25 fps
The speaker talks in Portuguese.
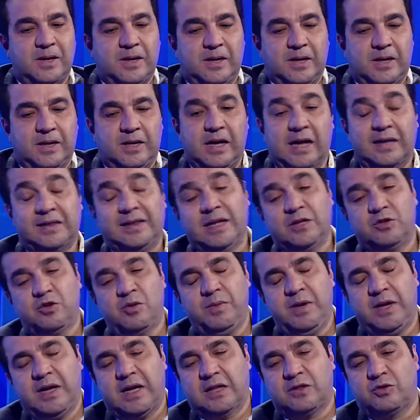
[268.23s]
E até
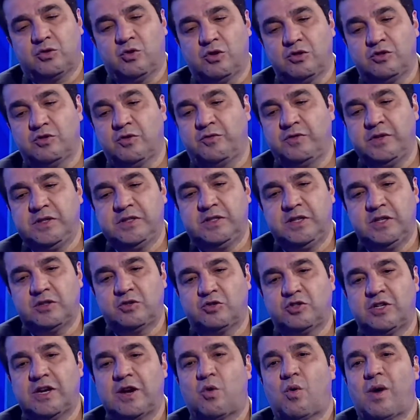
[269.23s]
2014 eu fiz isso, eu
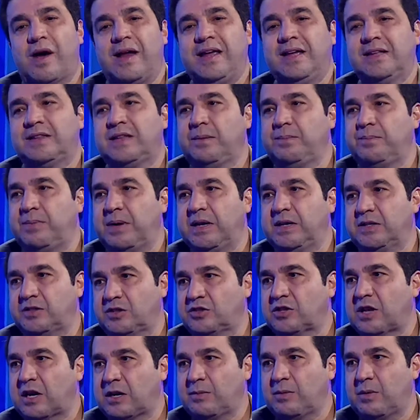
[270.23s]
tinha 40 empresas
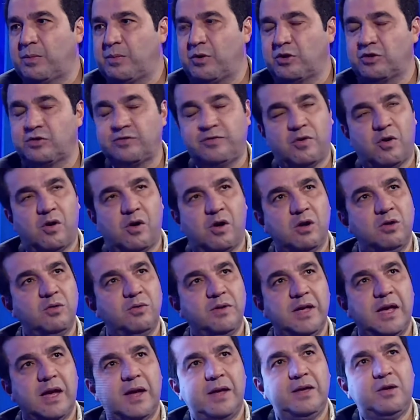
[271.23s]
já no meu portfólio,
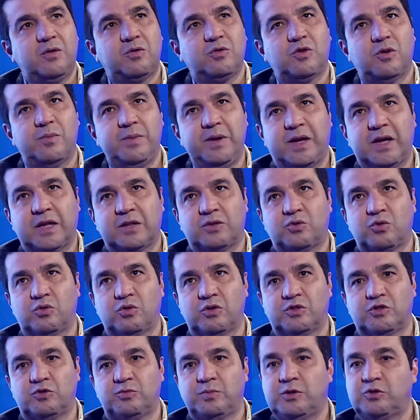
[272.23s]
e aí em
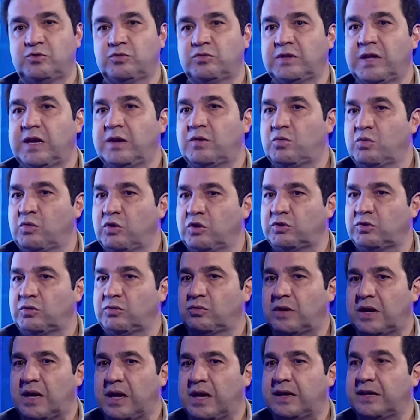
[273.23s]
2014 me juntei com outro
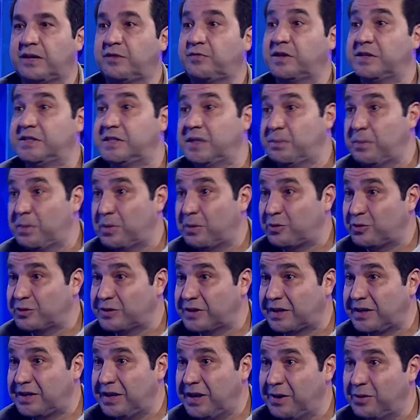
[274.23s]
cara que fazia a mesma
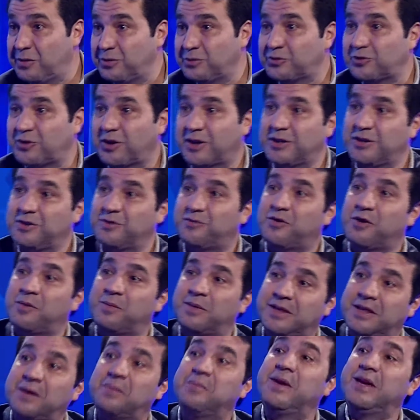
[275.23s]
coisa que eu, só que de forma
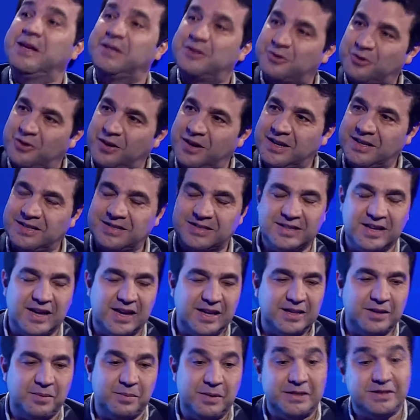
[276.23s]
também
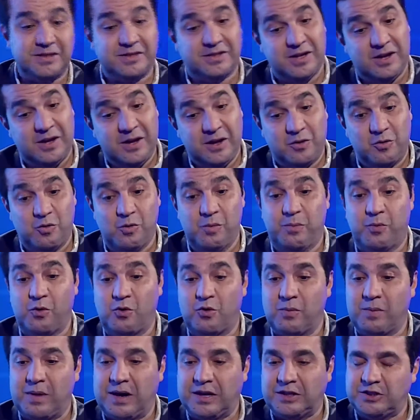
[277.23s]
desorganizada, mas com um
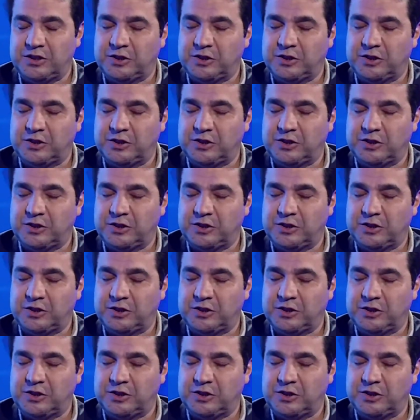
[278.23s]
pouco mais de